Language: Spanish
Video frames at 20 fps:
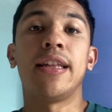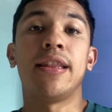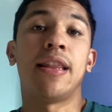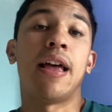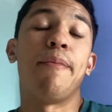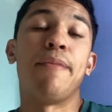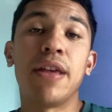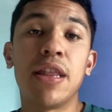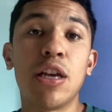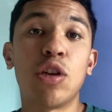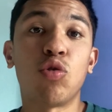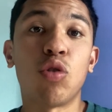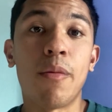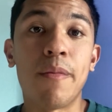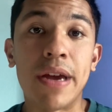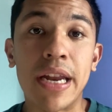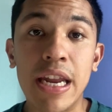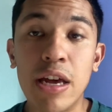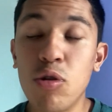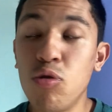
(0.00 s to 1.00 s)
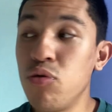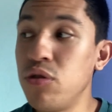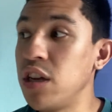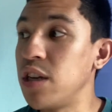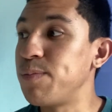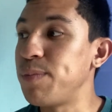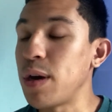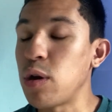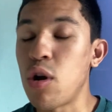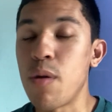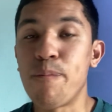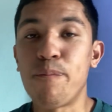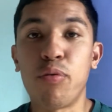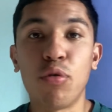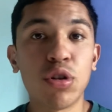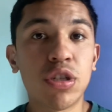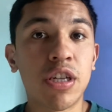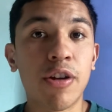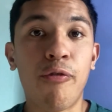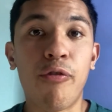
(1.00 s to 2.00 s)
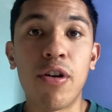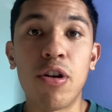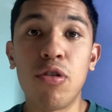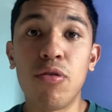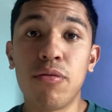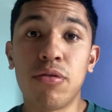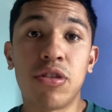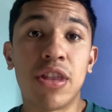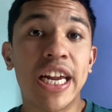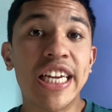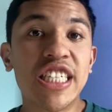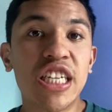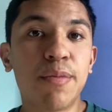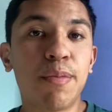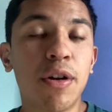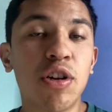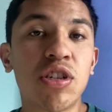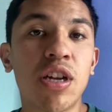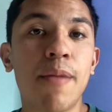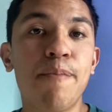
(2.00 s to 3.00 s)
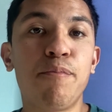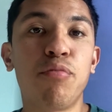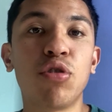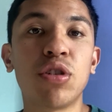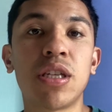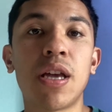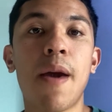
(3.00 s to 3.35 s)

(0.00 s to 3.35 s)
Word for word: También de Chuamini un disparo al poste. Fueron tres disparos al poste.